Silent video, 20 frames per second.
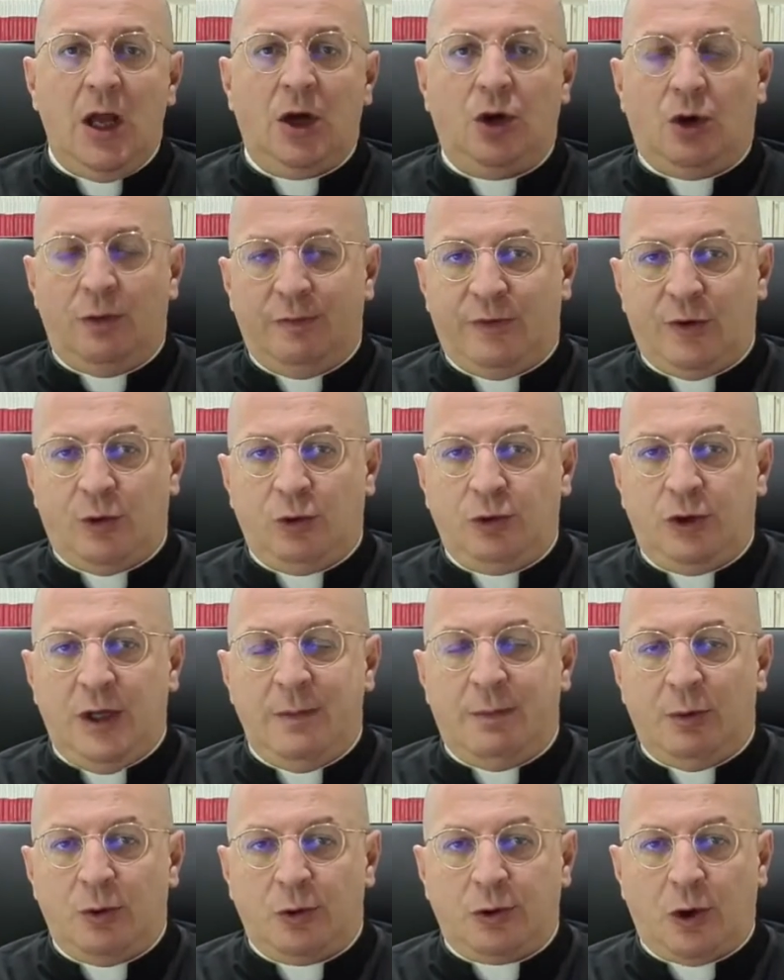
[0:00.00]
con
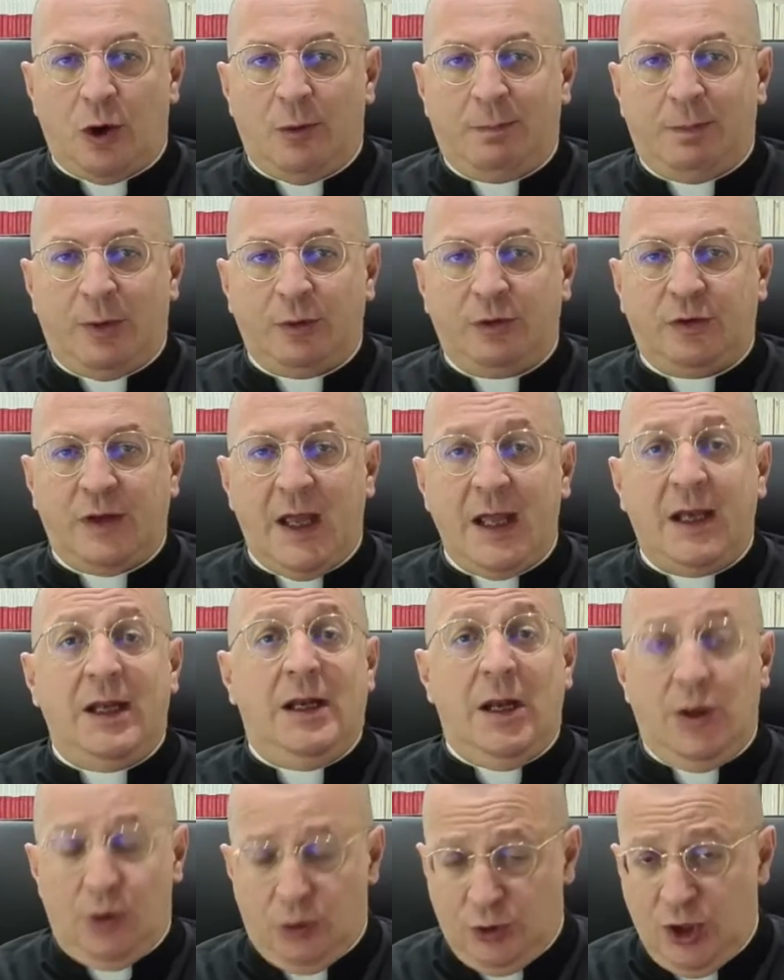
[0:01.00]
frutti purtroppo
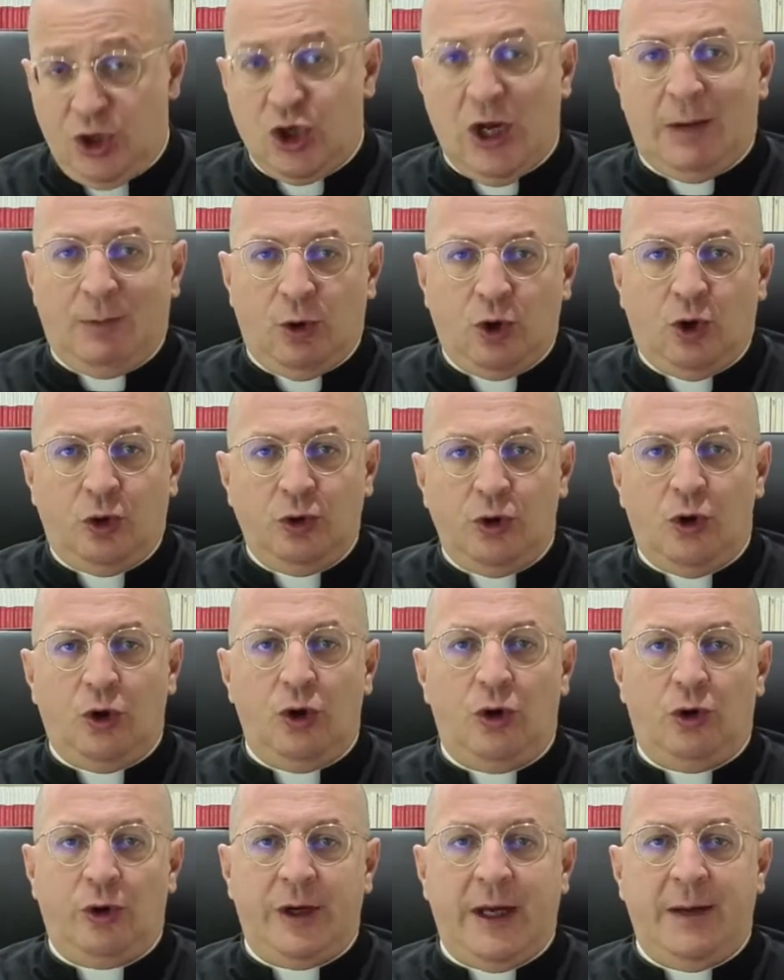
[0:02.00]
sterili, lo diciamo con
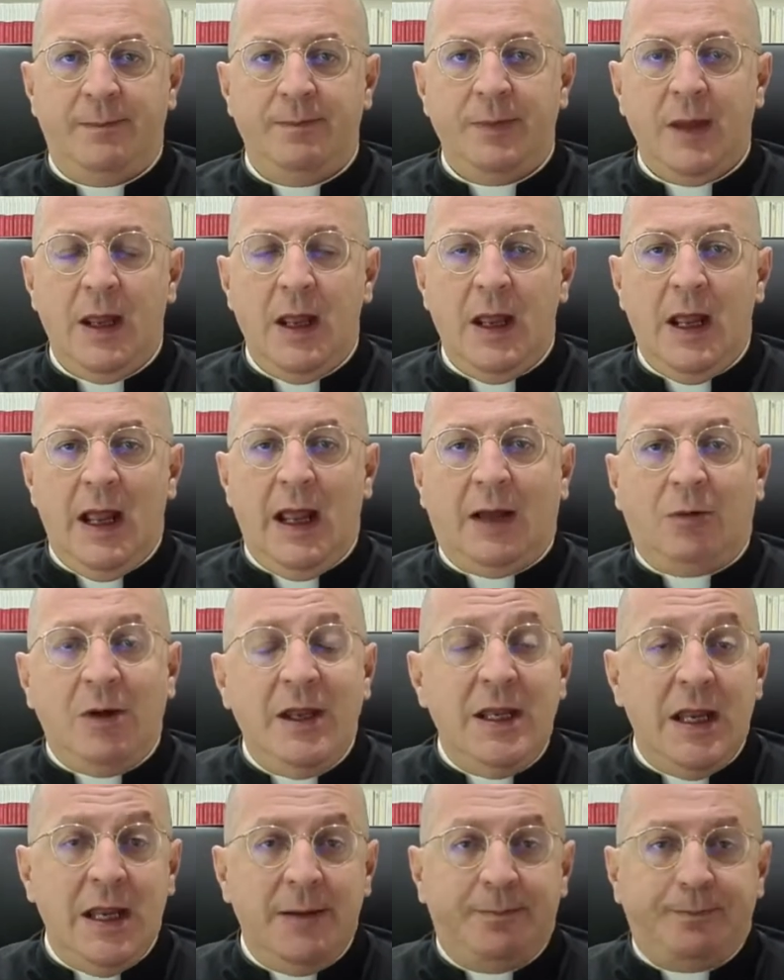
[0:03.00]
dolore. E
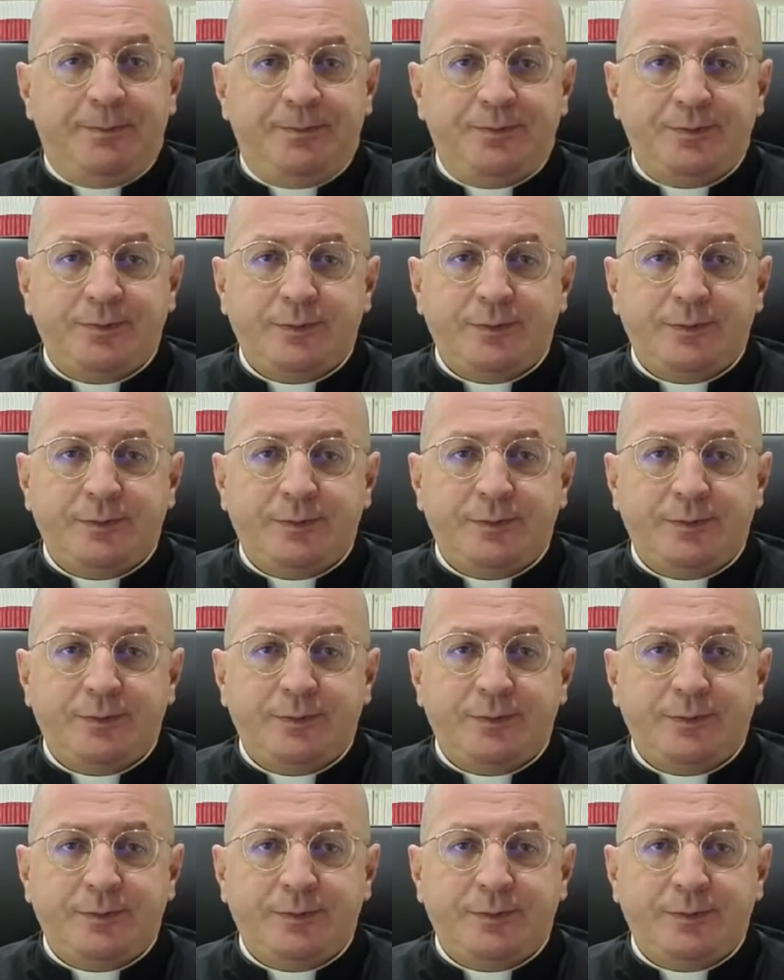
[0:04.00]
quindi